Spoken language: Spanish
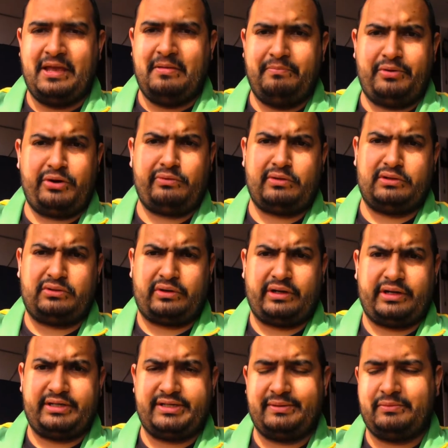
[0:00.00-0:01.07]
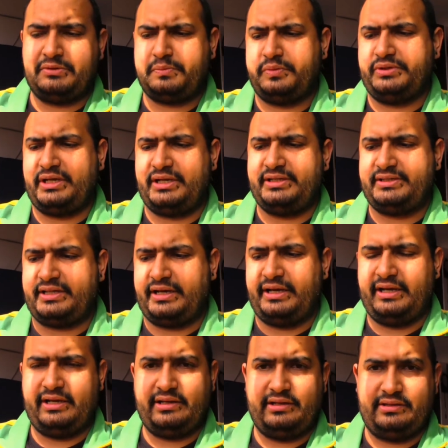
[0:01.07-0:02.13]
Pero en cuanto regresemos, pues ya les
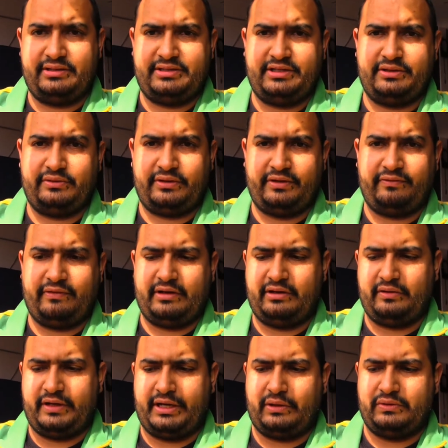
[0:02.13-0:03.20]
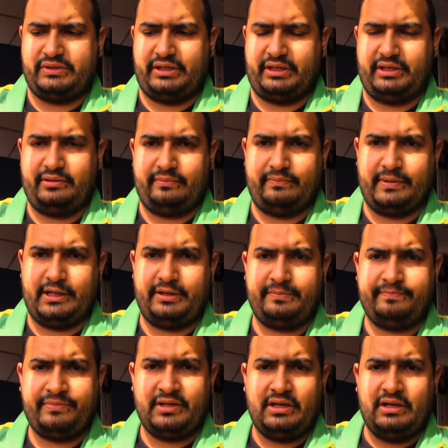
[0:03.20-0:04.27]
estaré diciendo qué fue lo que conseguí, ¿vale?
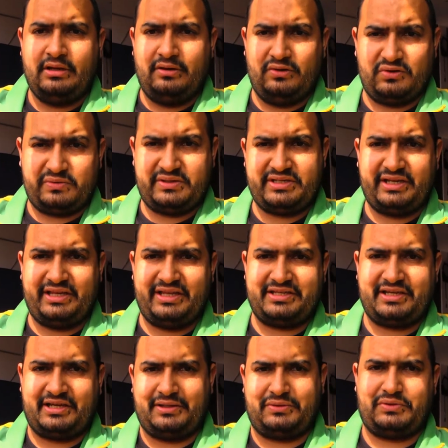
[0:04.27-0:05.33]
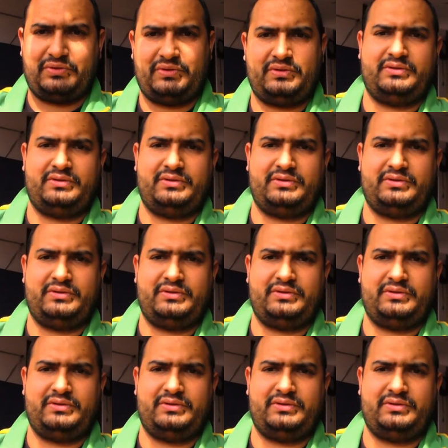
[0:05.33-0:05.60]
Nos vemos enseguida, chaquetos.